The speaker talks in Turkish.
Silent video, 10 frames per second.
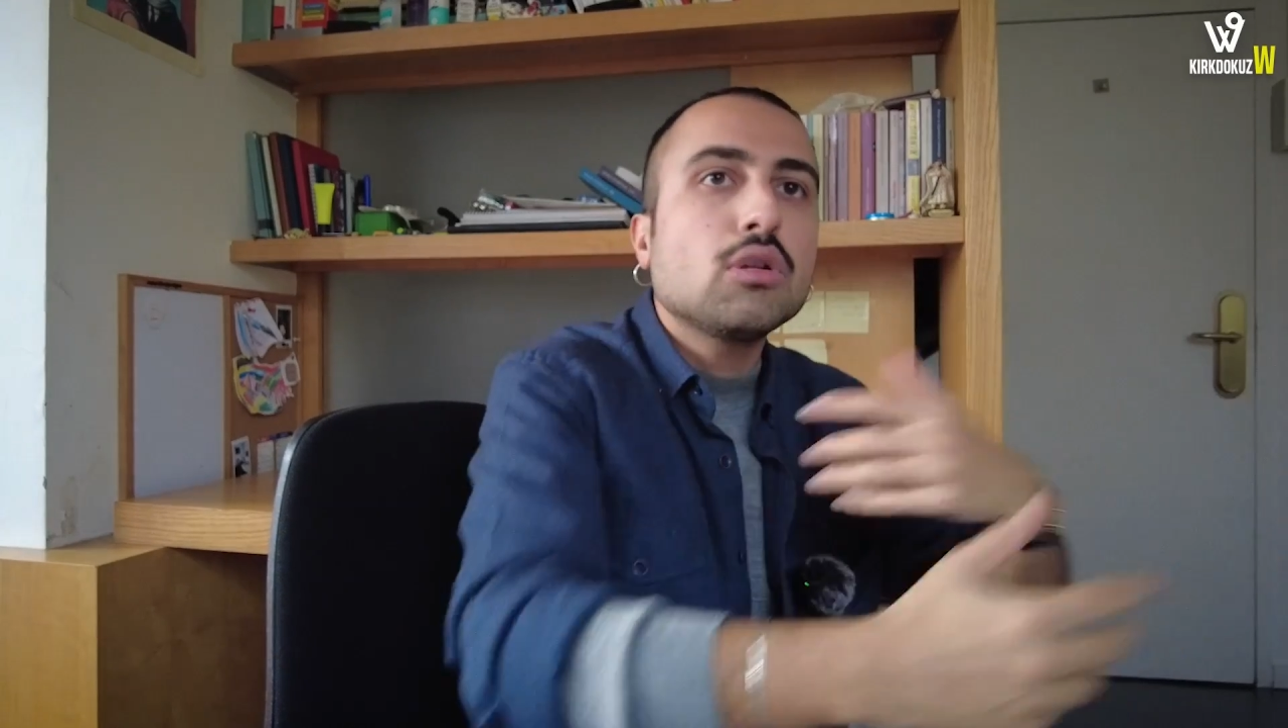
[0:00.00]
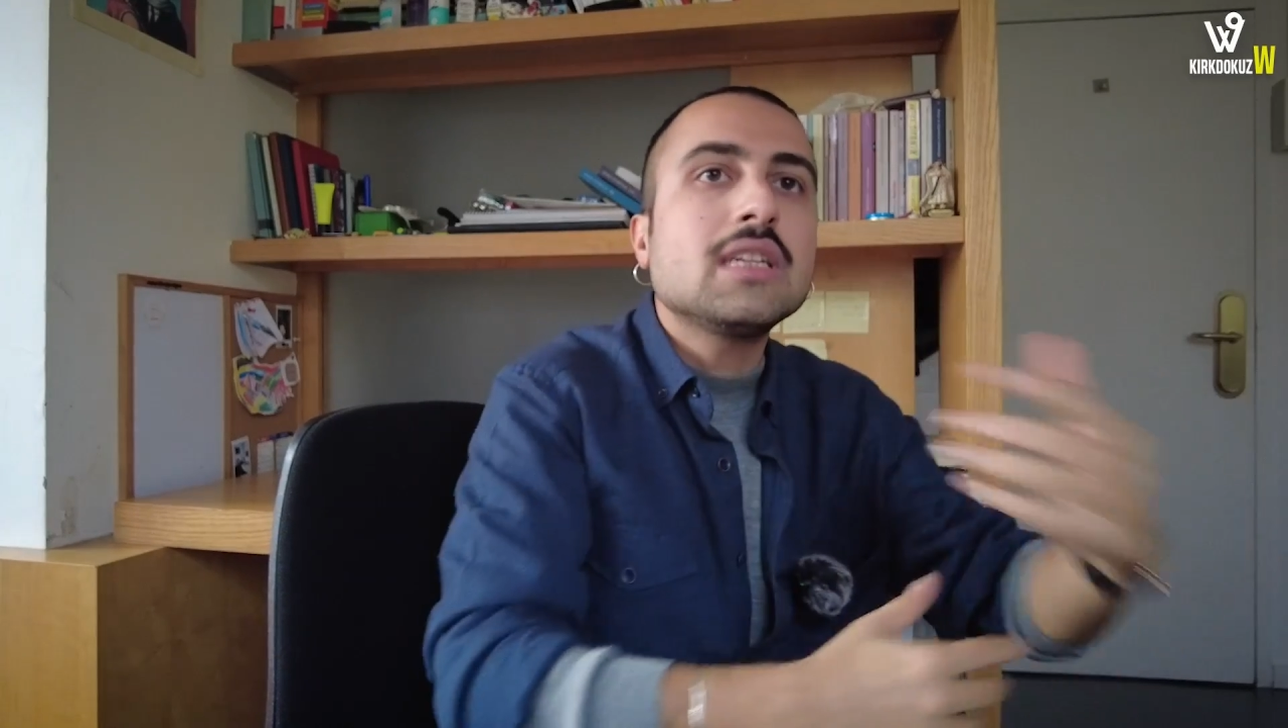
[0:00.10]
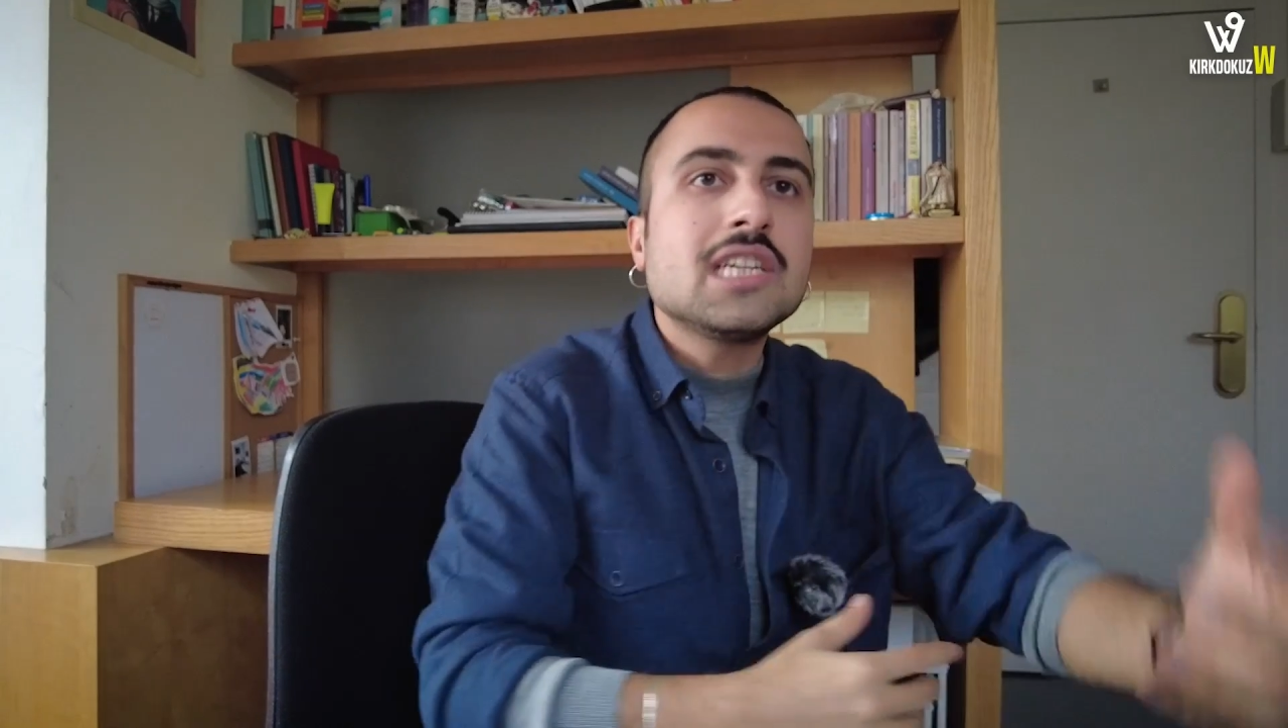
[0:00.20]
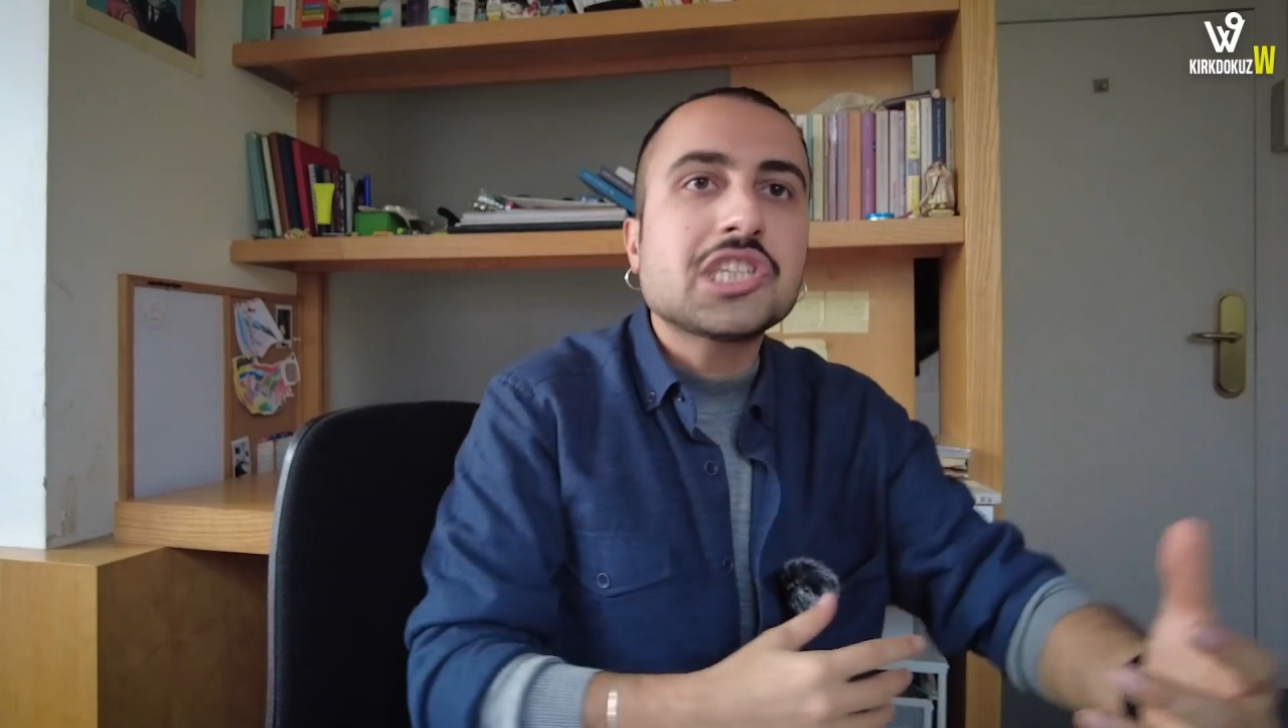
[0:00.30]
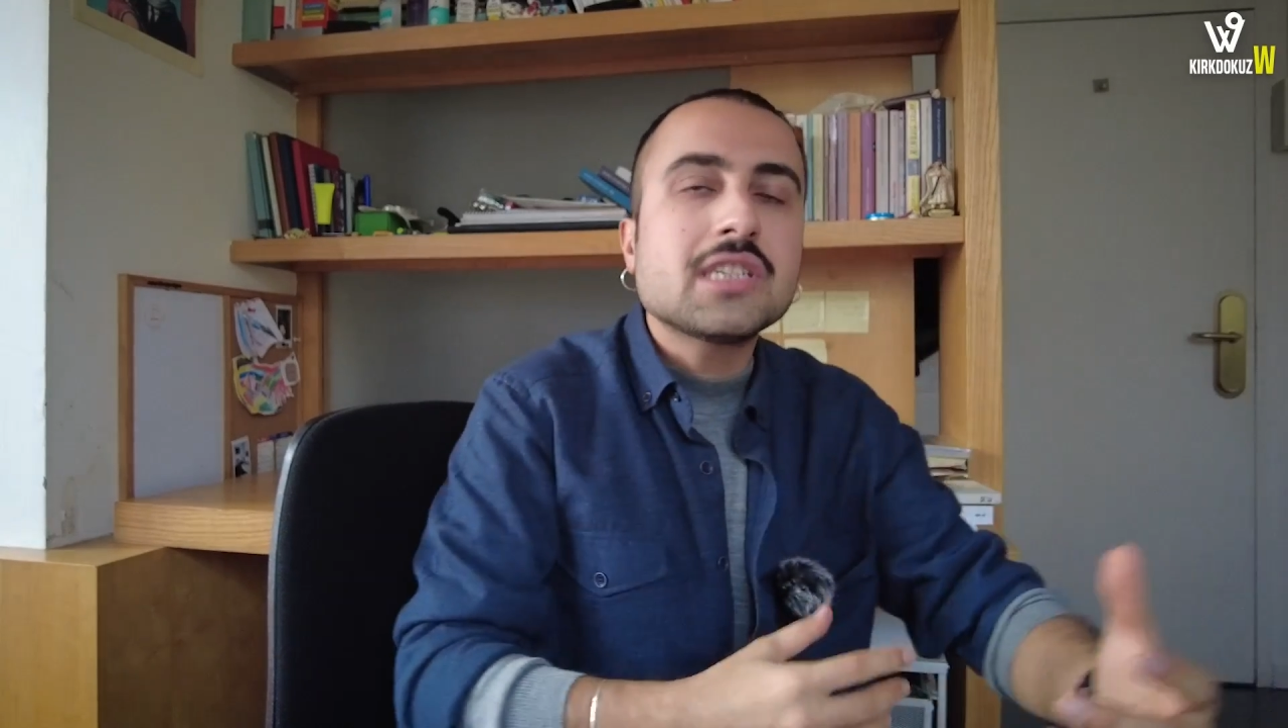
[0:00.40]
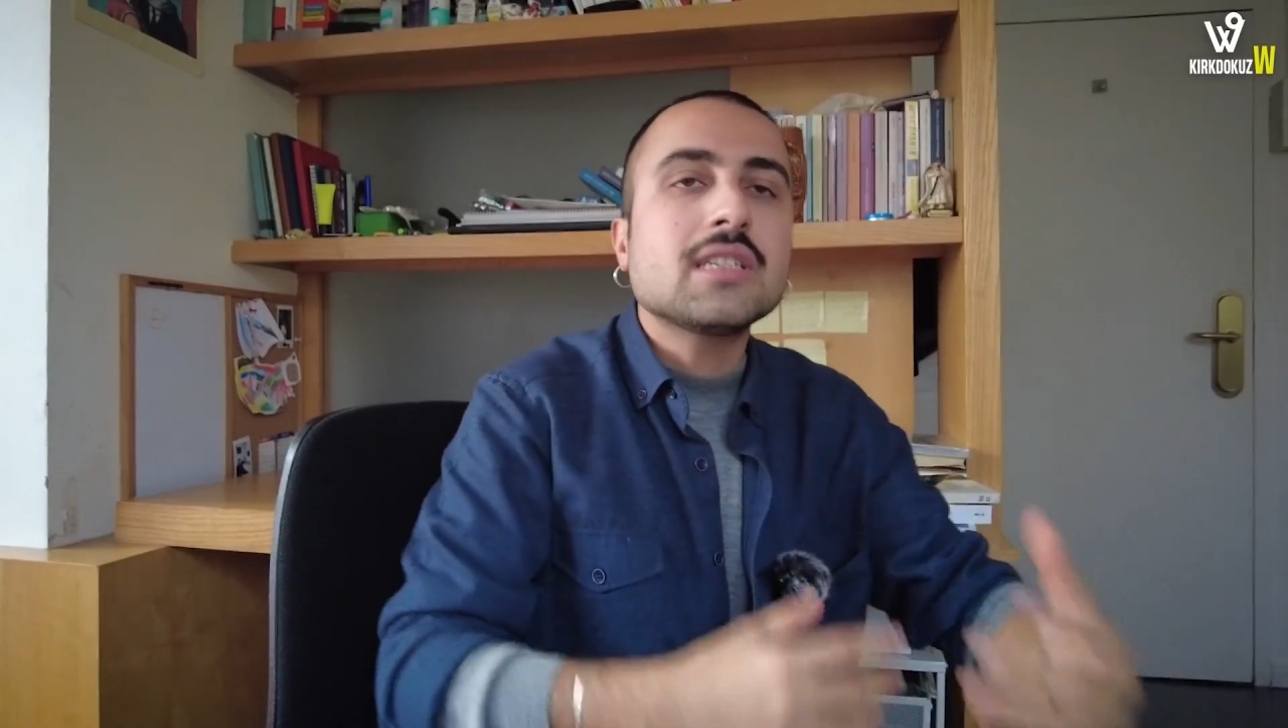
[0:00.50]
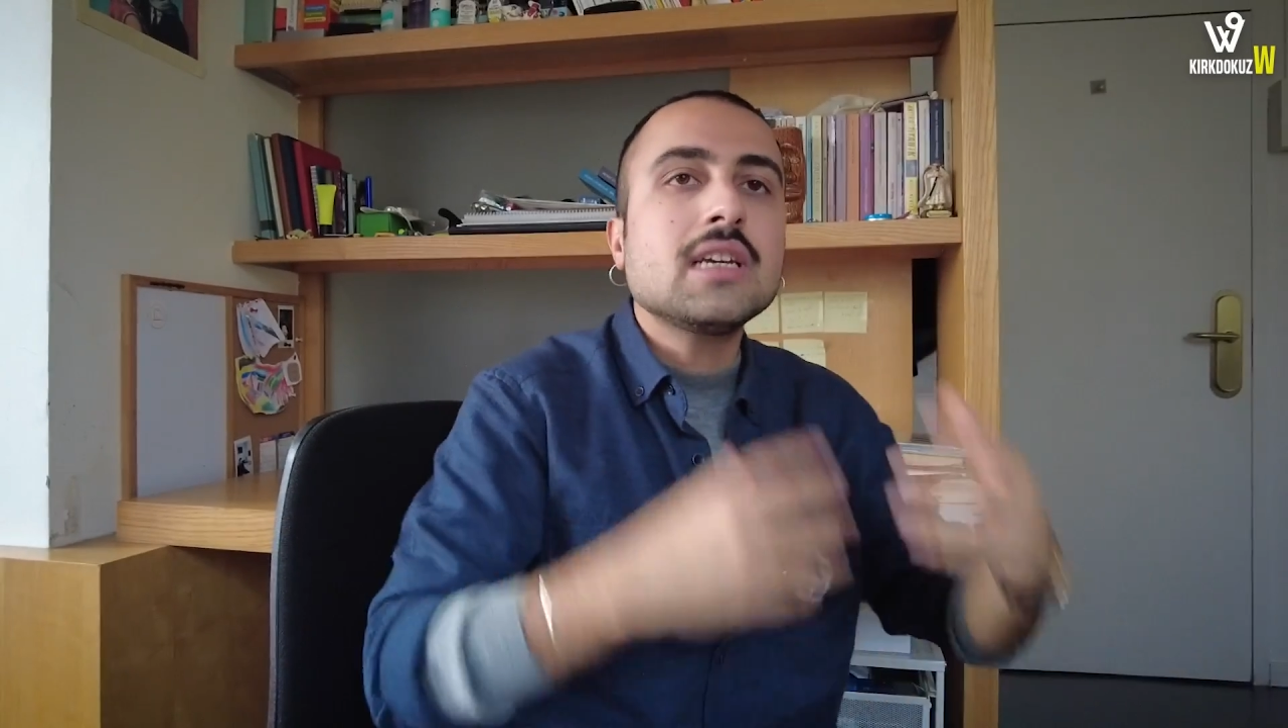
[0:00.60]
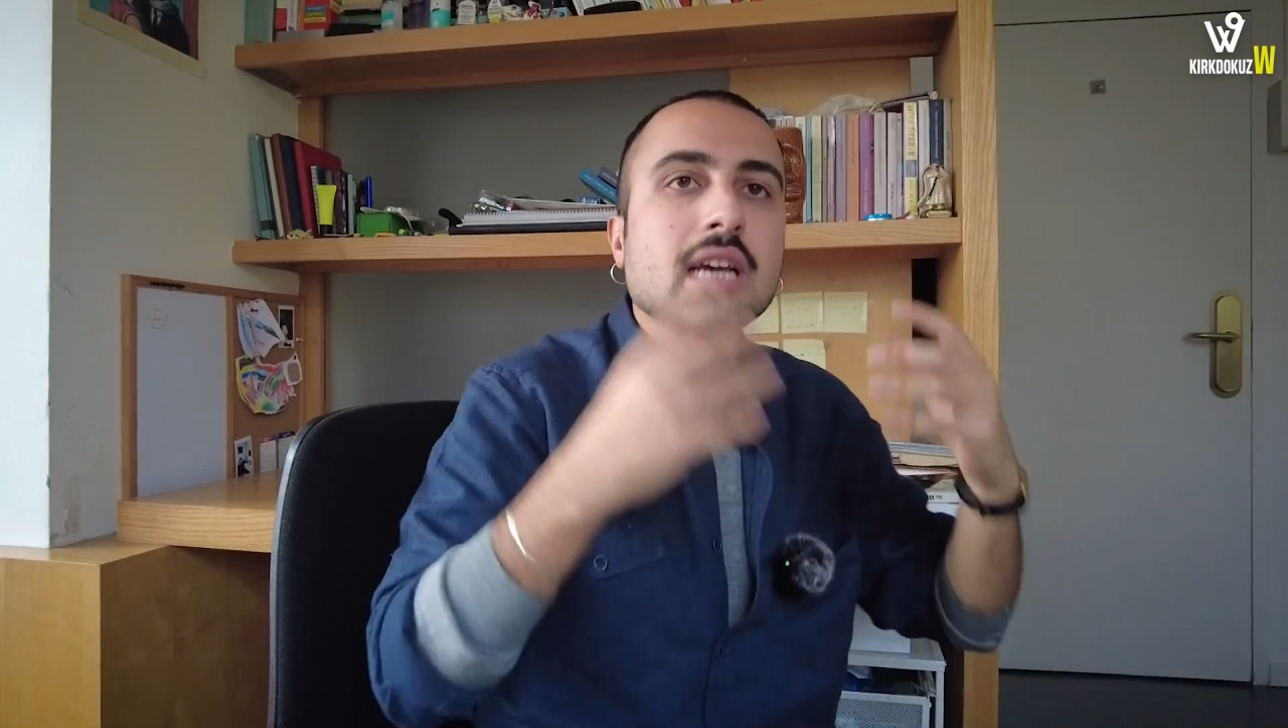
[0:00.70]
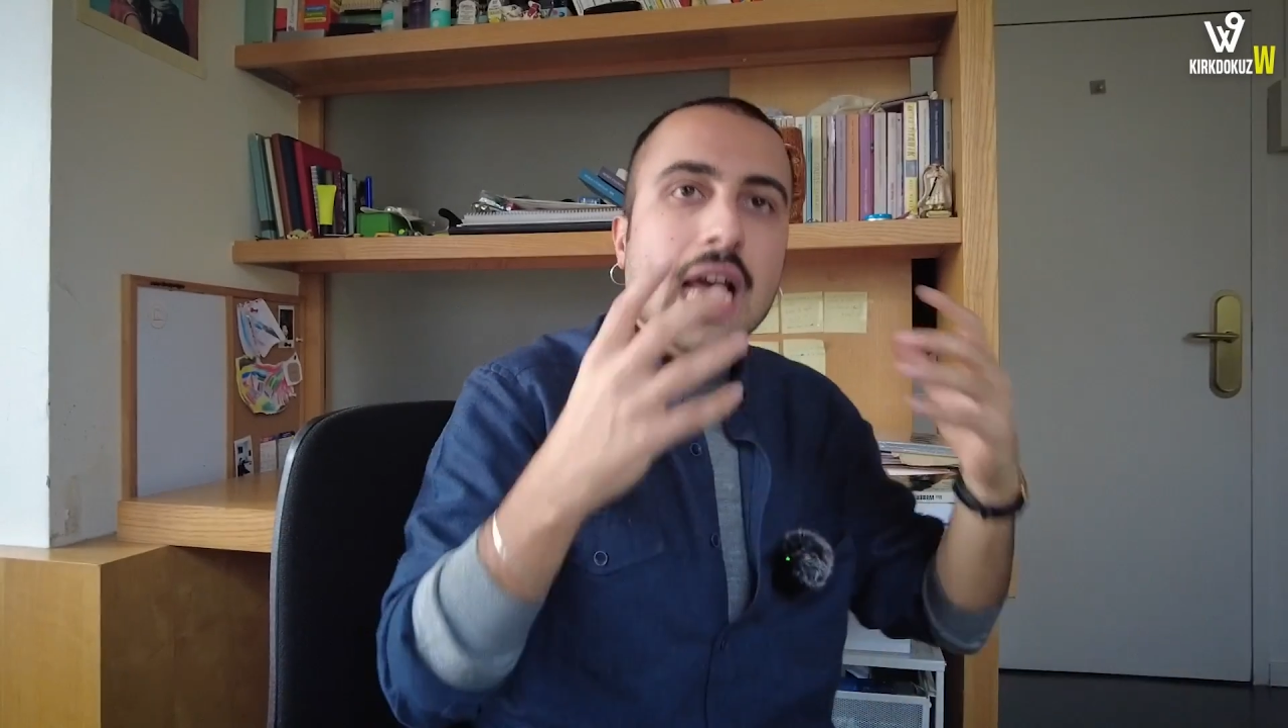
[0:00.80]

olan ilişkisini